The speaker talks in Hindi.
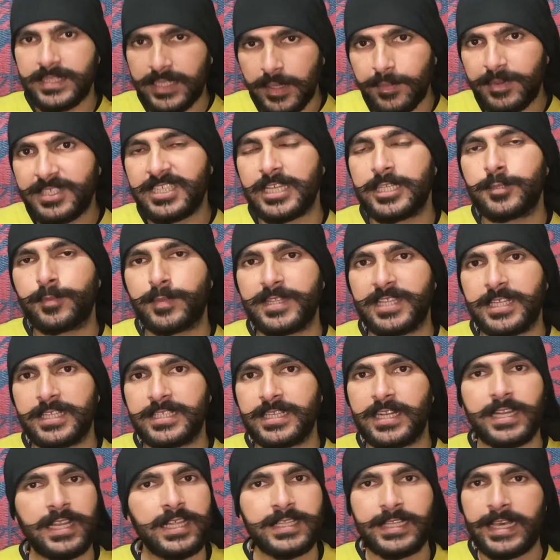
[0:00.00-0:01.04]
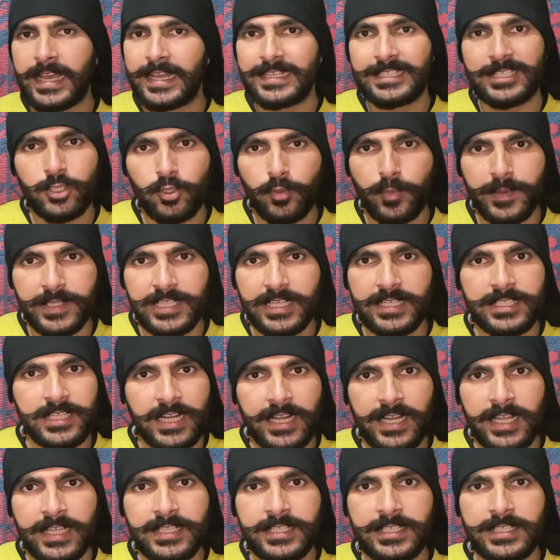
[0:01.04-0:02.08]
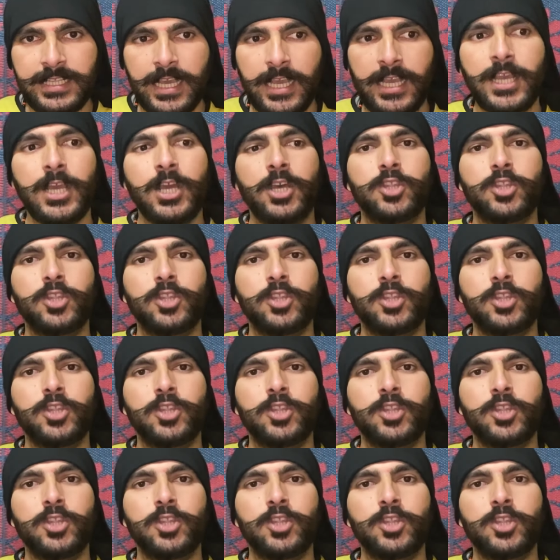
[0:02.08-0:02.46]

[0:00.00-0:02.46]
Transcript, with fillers: तभी सच पता चलना था ऐसे तो पता चलना नहीं था